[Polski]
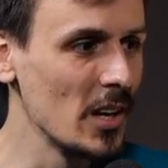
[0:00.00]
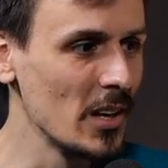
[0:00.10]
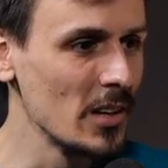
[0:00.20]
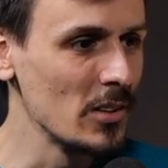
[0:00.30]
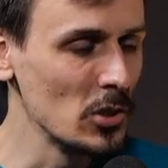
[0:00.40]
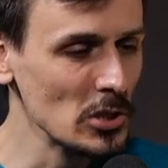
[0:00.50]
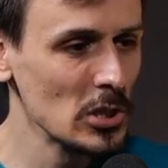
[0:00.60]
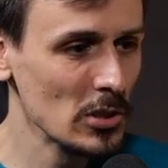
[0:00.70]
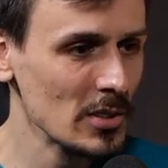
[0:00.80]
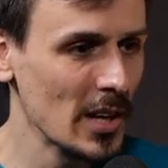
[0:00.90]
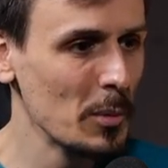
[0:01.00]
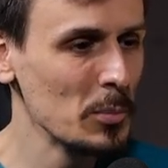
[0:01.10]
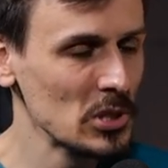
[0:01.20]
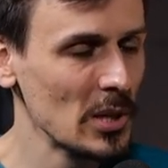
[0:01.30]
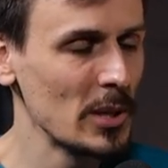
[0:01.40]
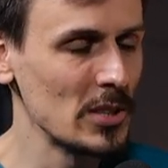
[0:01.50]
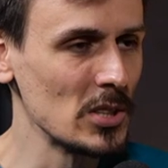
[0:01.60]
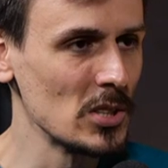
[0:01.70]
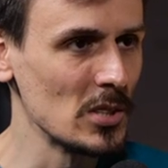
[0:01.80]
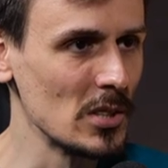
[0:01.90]
E, no i stąd jakby potrzeba
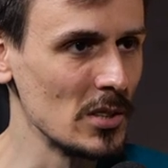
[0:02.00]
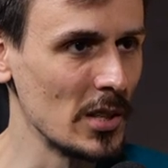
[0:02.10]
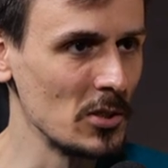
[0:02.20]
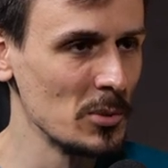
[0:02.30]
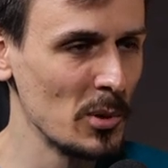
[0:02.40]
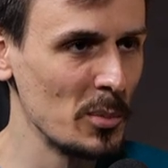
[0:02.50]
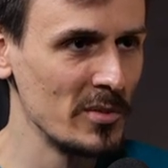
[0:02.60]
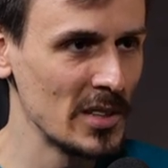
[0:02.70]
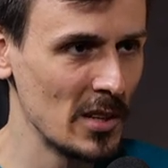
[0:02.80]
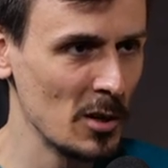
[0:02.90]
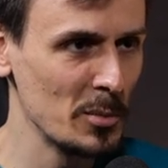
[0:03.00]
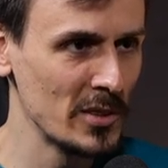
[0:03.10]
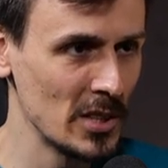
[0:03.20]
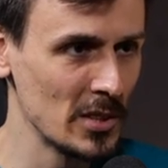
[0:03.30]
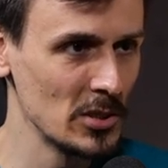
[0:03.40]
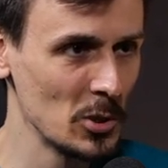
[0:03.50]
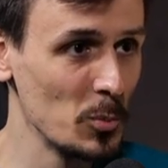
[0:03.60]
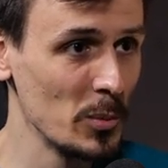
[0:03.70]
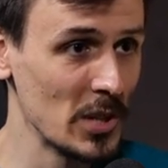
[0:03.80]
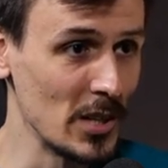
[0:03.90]
też e, tego, żeby obywatele i obywatelki się
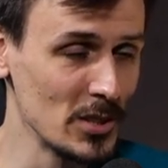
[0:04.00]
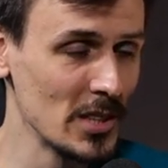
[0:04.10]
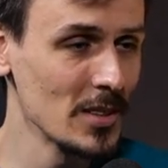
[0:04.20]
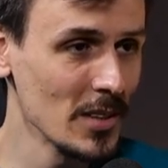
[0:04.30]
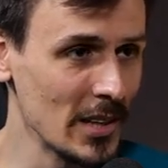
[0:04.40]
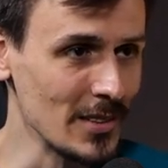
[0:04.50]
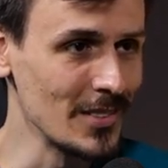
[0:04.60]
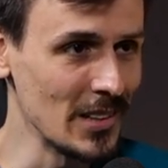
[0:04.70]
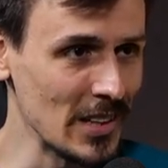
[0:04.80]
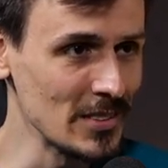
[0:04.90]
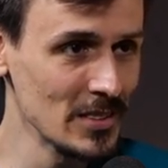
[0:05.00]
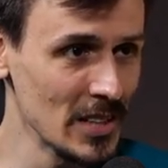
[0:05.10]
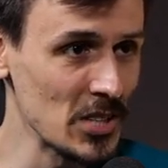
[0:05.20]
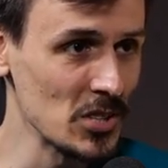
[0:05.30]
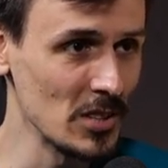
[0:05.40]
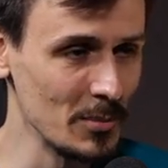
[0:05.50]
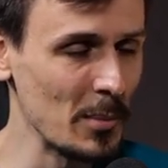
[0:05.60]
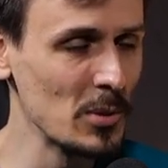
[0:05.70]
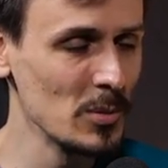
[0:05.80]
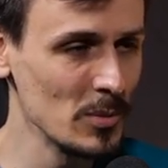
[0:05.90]
upomnieli, że hej, ten las jest nasz i
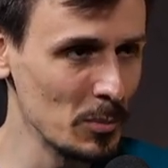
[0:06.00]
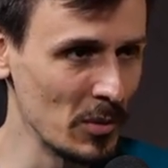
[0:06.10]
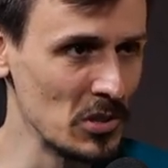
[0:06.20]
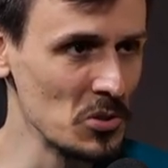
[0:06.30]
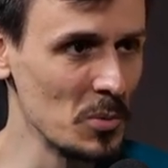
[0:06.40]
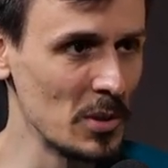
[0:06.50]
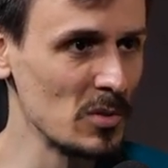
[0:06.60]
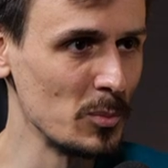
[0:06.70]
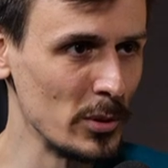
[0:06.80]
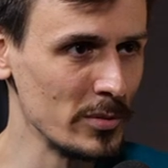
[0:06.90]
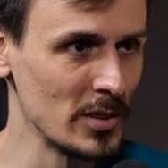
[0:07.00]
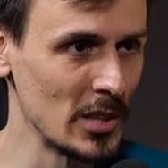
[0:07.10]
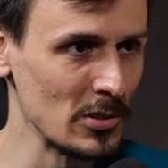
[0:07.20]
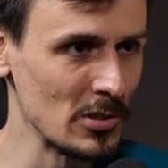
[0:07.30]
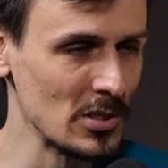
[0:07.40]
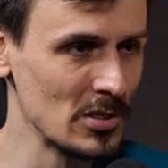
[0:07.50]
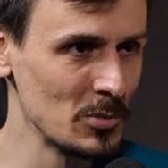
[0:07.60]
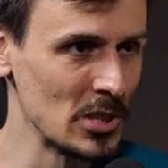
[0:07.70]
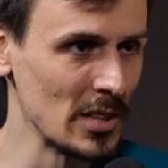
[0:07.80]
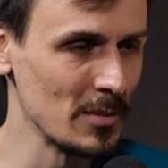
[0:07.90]
mamy, powinniśmy mieć wpływ na to, co się z
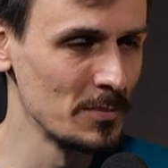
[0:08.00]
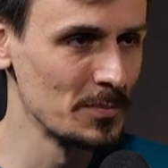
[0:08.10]
nim dzieje.